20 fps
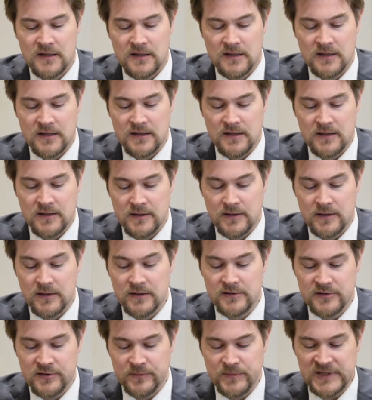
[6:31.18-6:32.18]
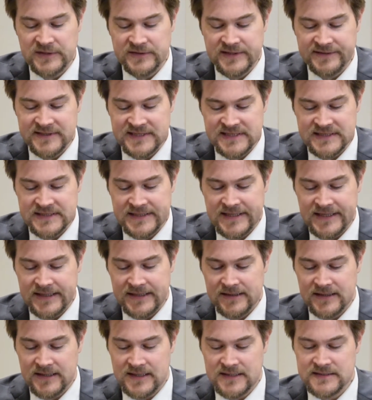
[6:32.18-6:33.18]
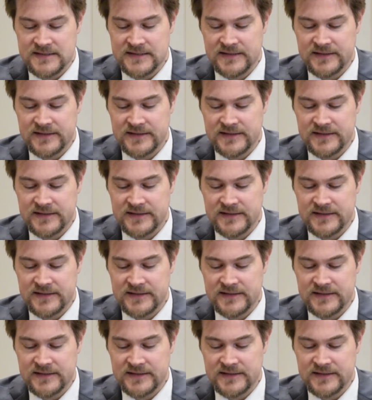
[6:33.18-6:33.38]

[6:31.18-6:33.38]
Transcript: euh, de biodiversité ainsi